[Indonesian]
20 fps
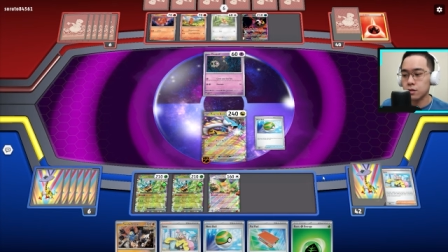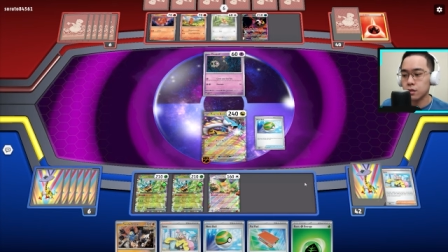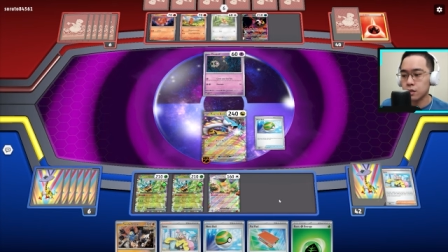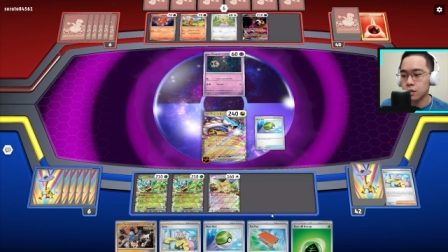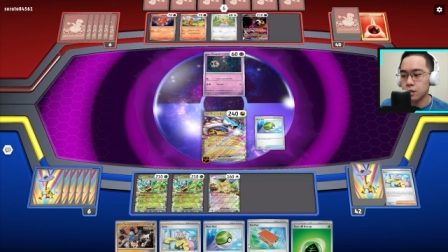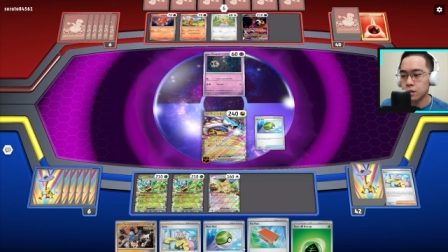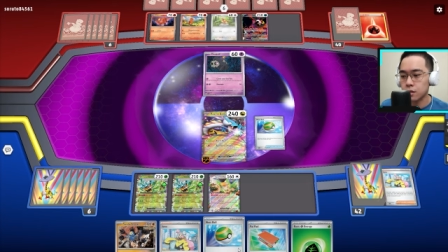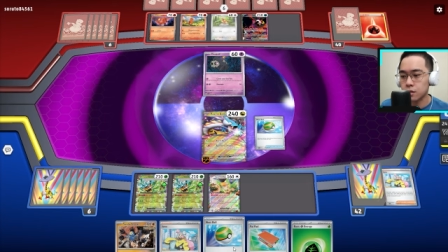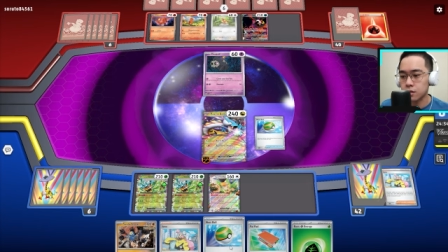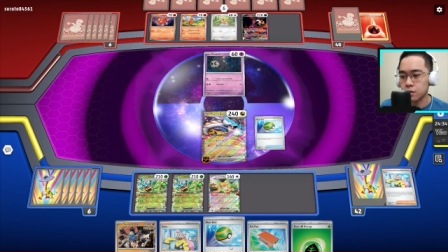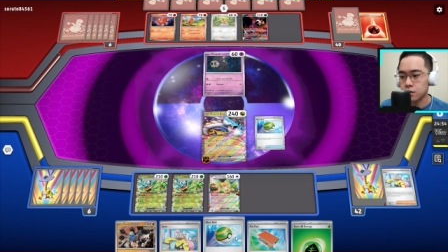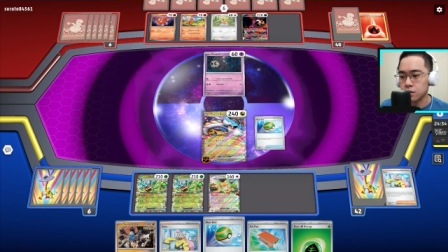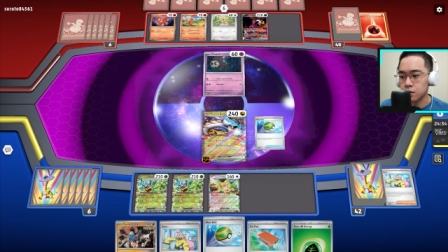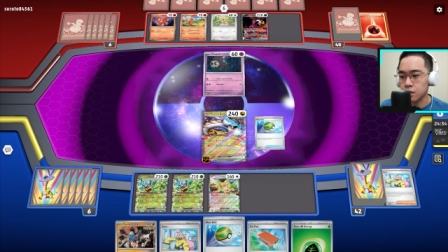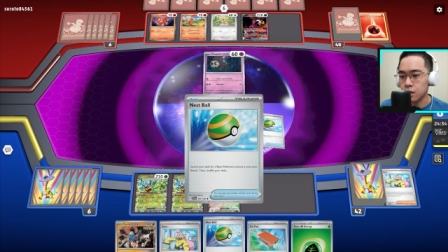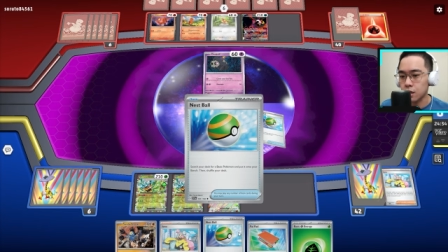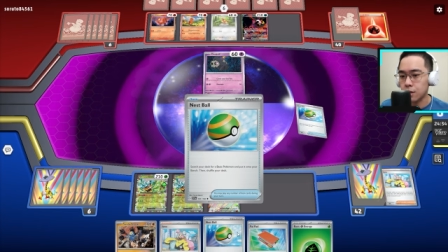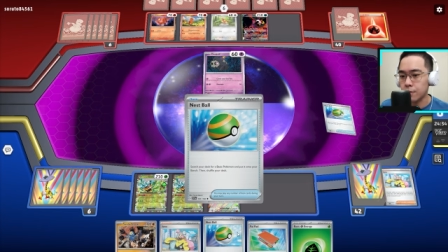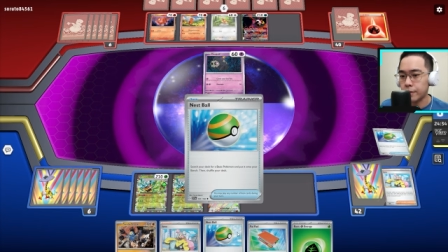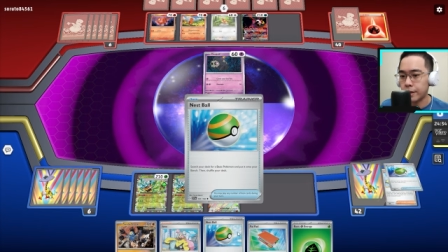kita yang
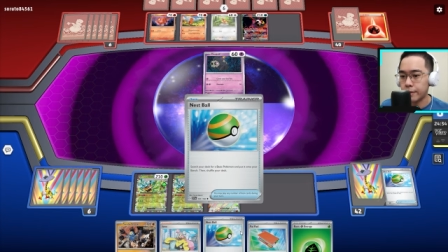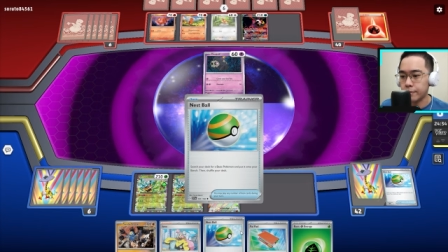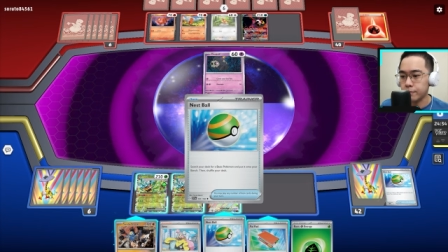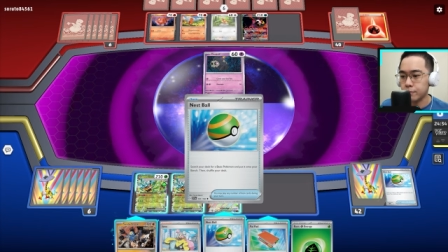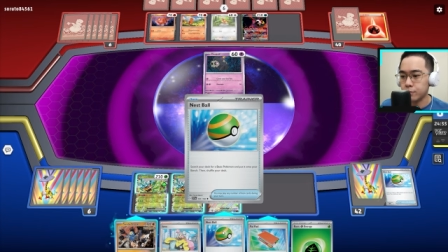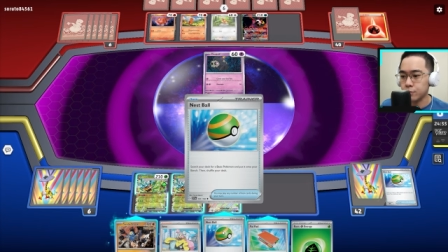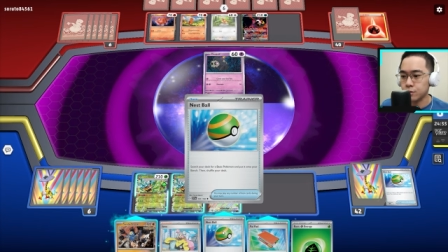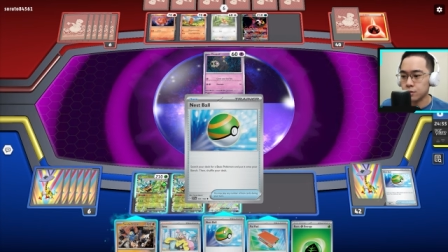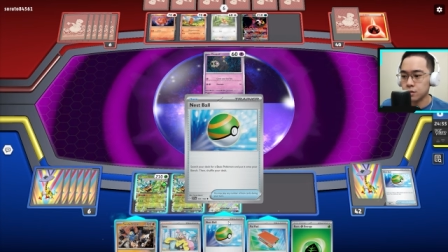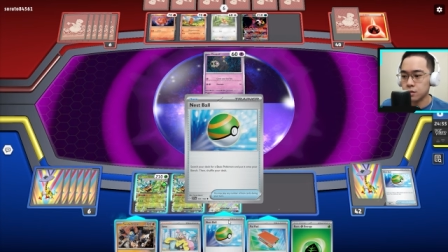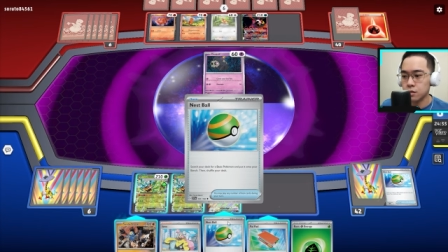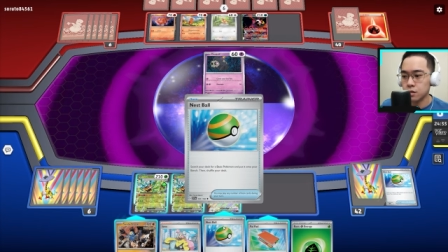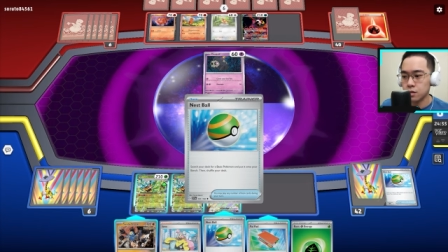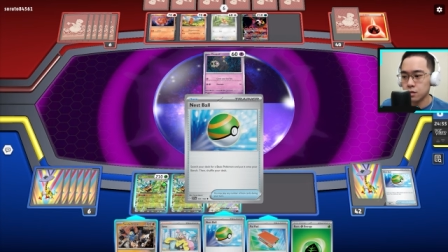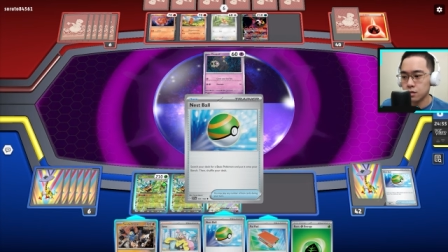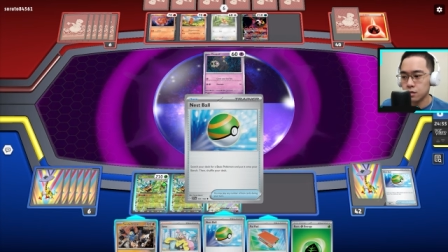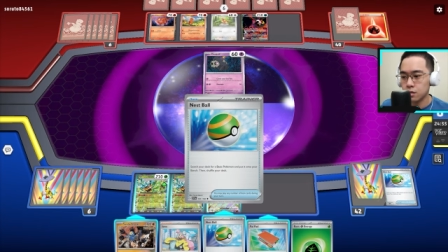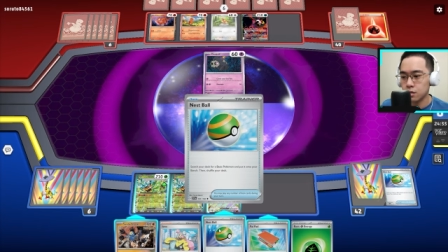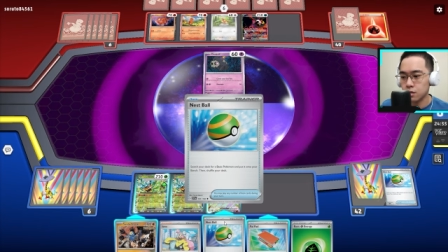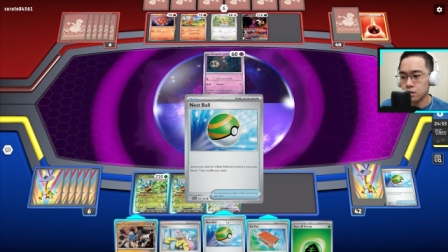jelek mampus
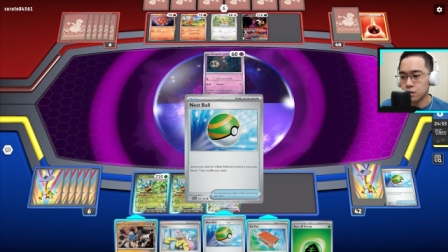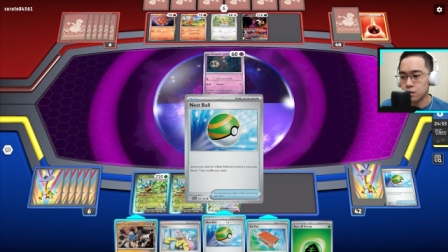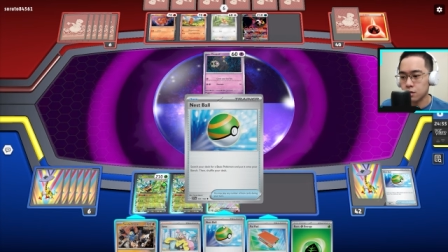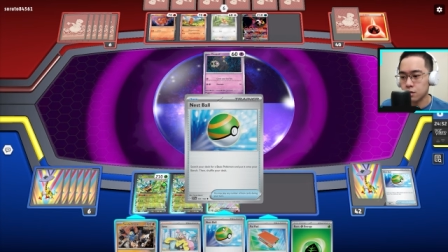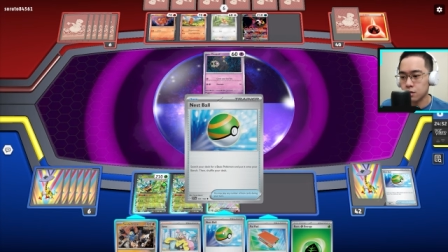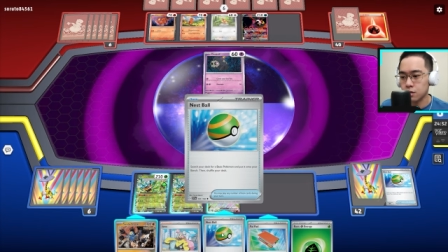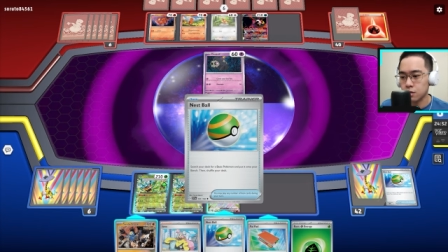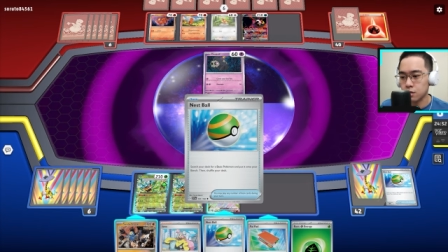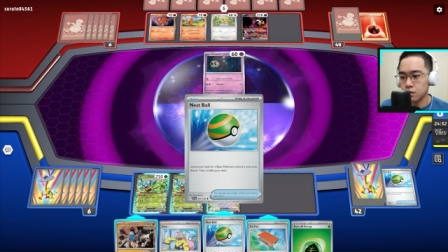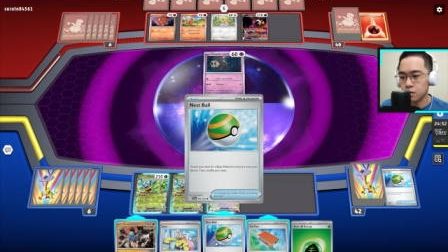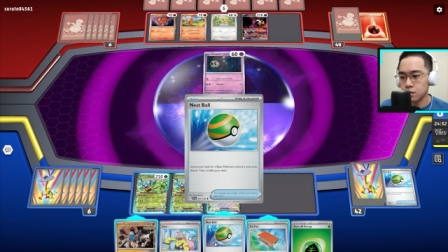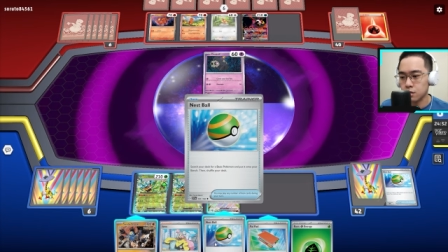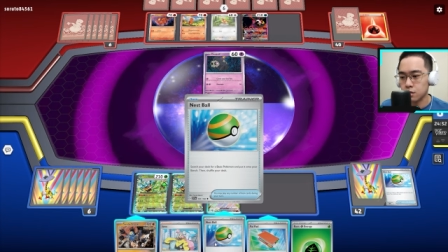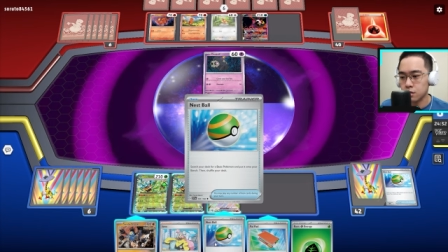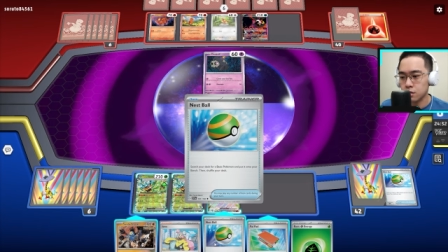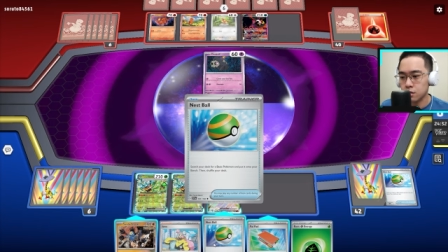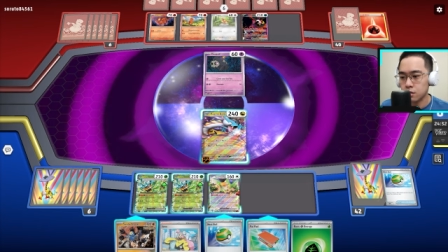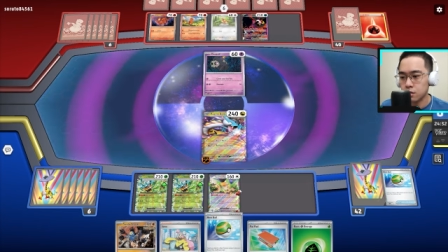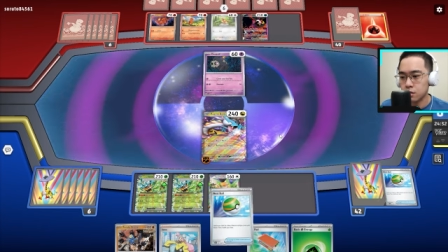ini uh,